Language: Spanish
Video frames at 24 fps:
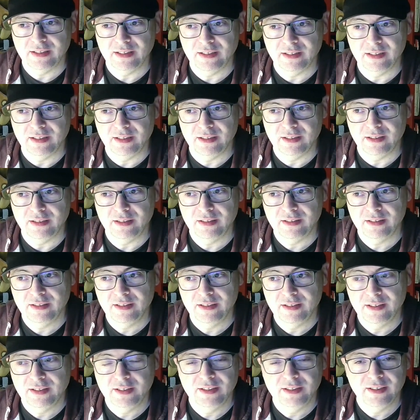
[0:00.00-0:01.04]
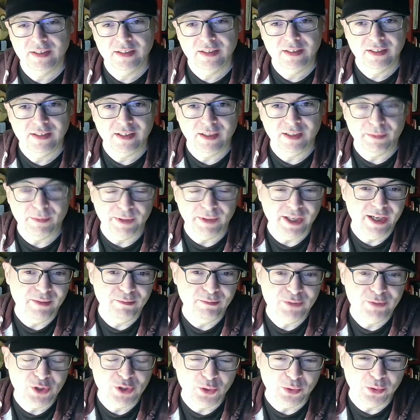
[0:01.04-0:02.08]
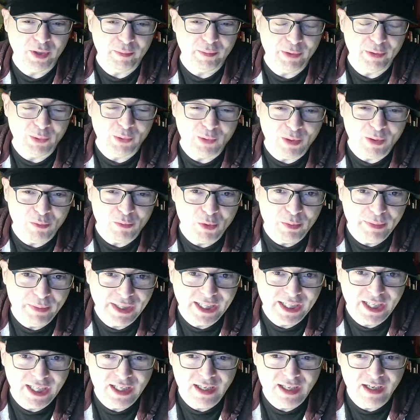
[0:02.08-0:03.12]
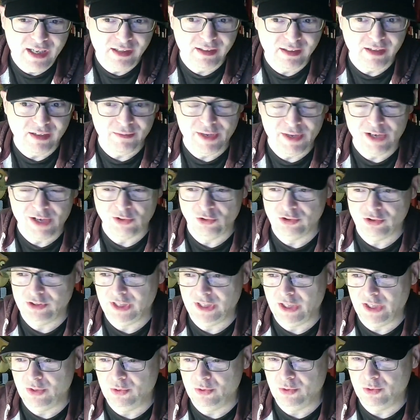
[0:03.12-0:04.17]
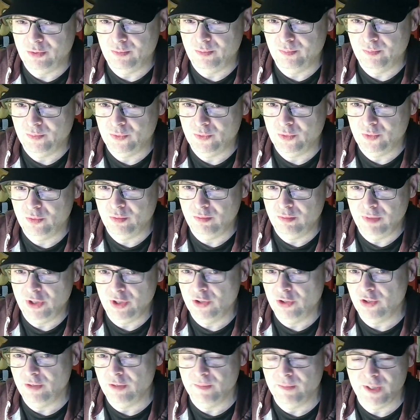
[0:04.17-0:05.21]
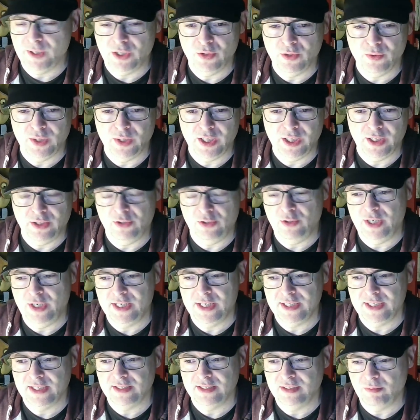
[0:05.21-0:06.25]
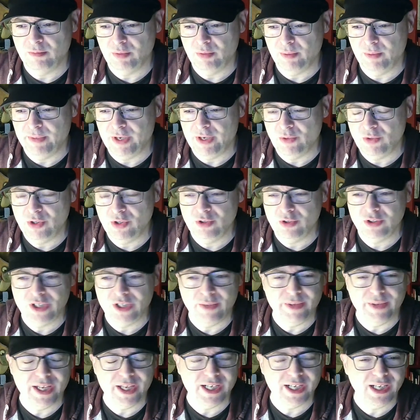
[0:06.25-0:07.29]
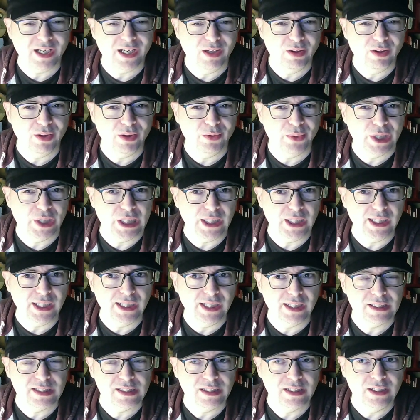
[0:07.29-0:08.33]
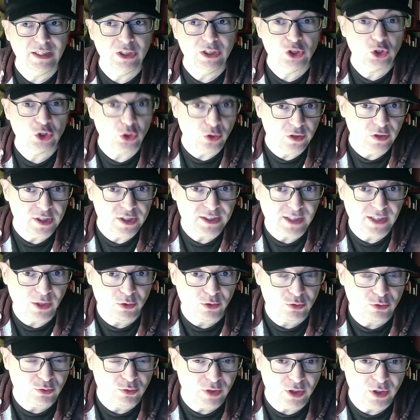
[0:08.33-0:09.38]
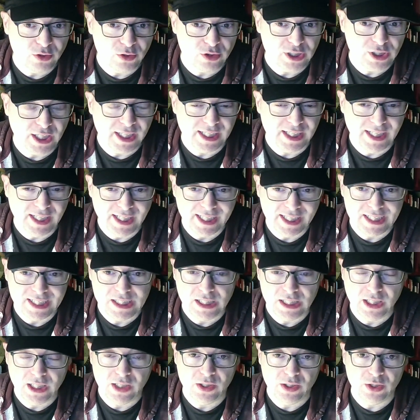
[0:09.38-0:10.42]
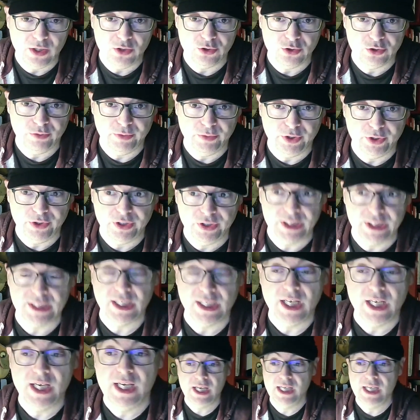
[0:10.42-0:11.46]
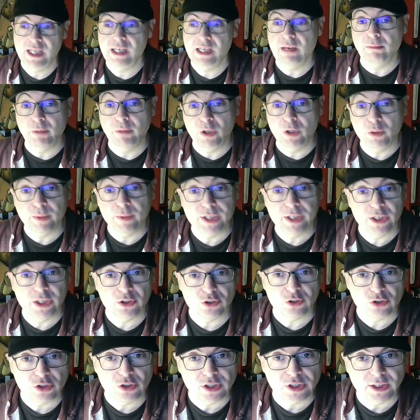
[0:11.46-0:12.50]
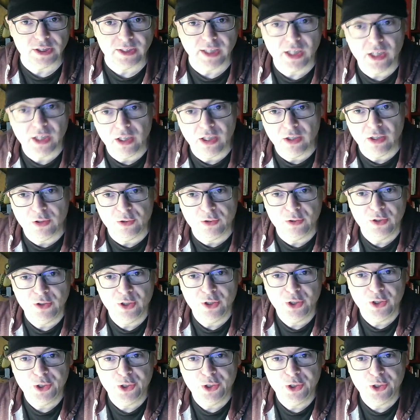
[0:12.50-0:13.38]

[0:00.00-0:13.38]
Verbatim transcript: Eh, había sido una película muy pequeña que había costado un millón y medio de dólares. Este primer Aullidos ya había recaudado en cines solo de Estados Unidos y Canadá casi 18 millones. Y en 1985